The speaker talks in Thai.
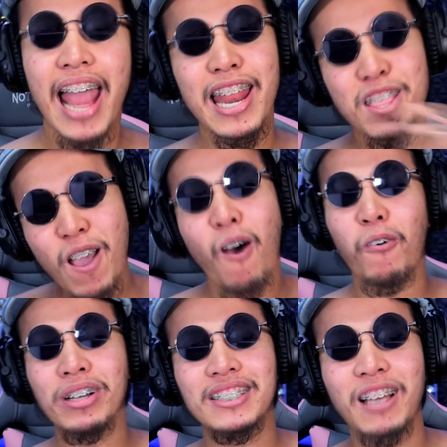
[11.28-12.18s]
ให้ดิโย
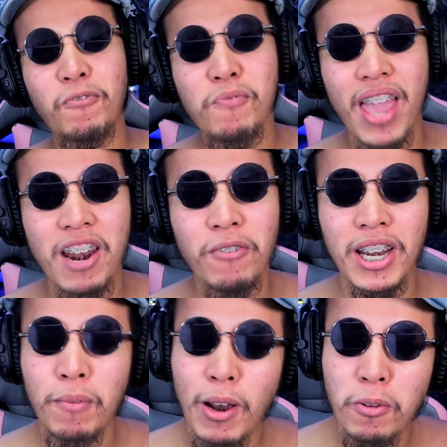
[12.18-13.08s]
ว่าซับเหมียนสวัส
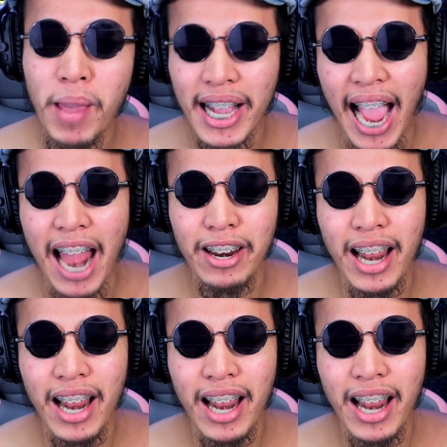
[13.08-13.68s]
ดีเป็นรุ่นเมกาด้